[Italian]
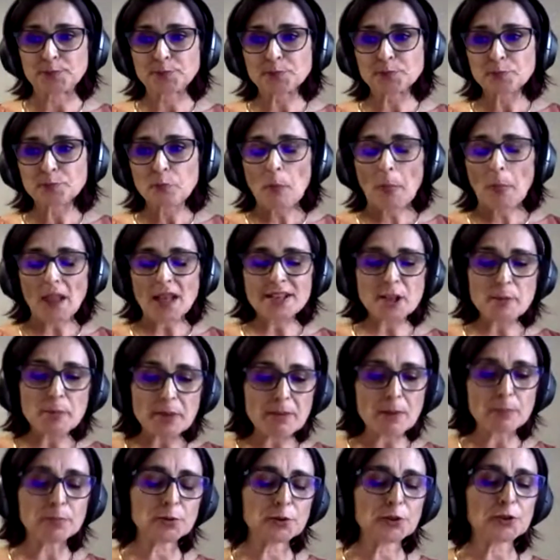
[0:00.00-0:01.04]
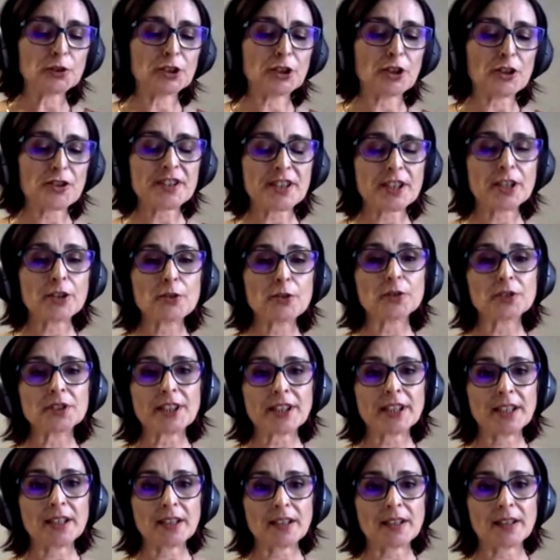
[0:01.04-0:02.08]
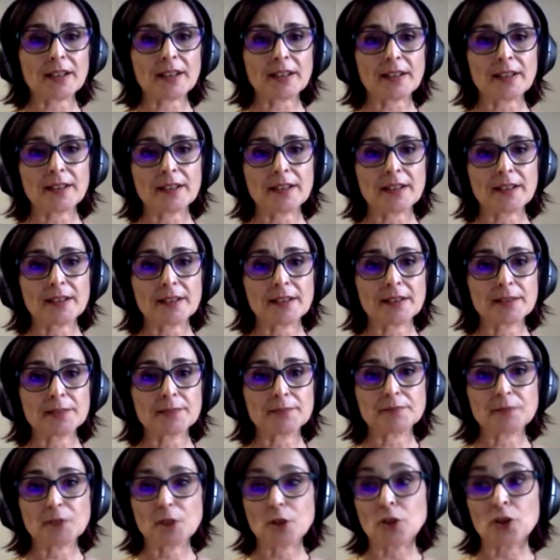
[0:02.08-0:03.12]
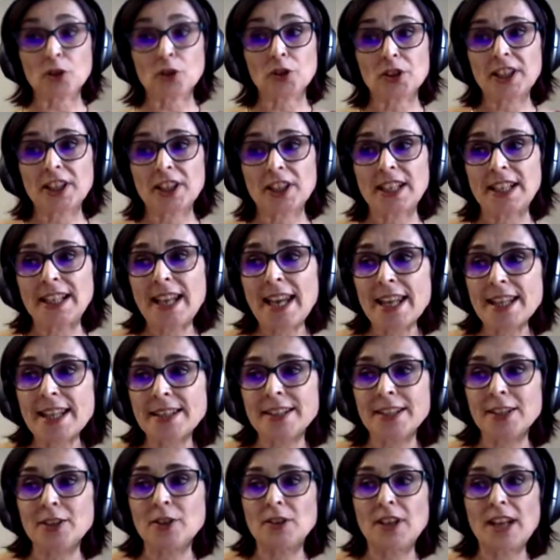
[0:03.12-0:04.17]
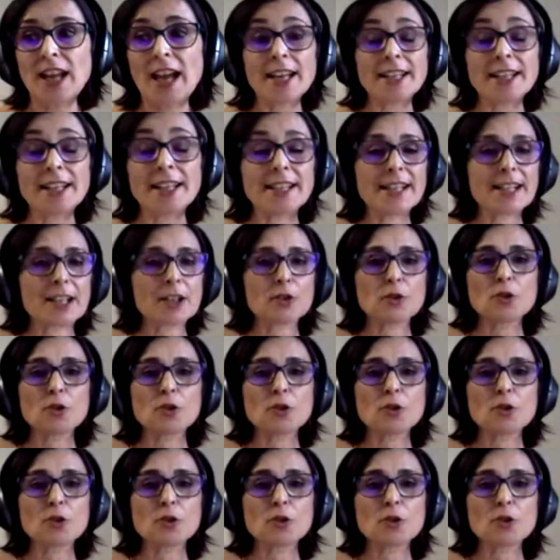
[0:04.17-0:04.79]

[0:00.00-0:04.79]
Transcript: se prima appunto i nostri incontri eh, co- con i clienti online erano